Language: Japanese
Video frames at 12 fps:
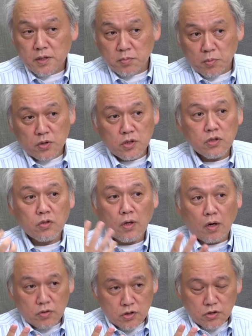指紋認証
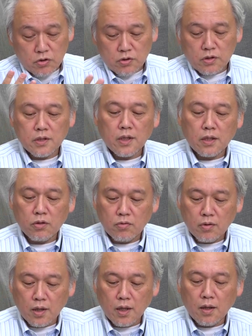顔認証にしたりと
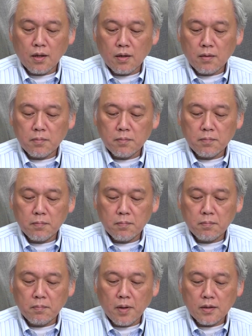か
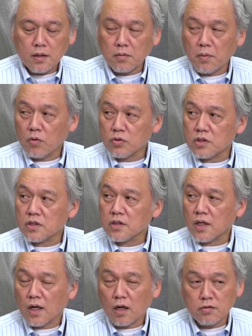まあ、例えばおうち
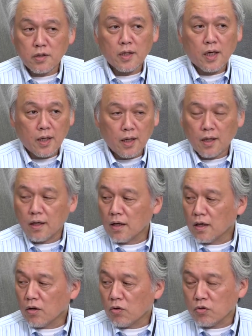時間が増えたから、
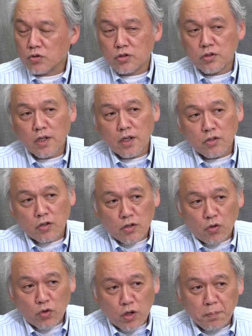こう充電器とか
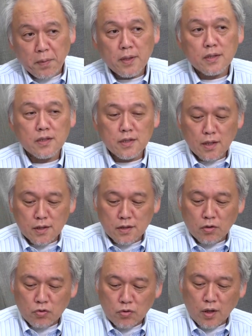に置きっぱなしになっ
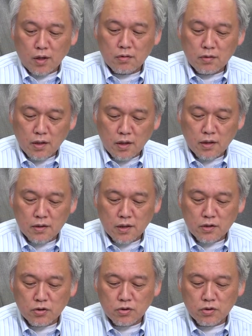ちゃうことがあるんで、
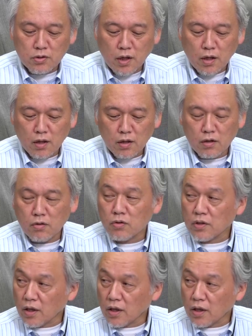じゃあ充電を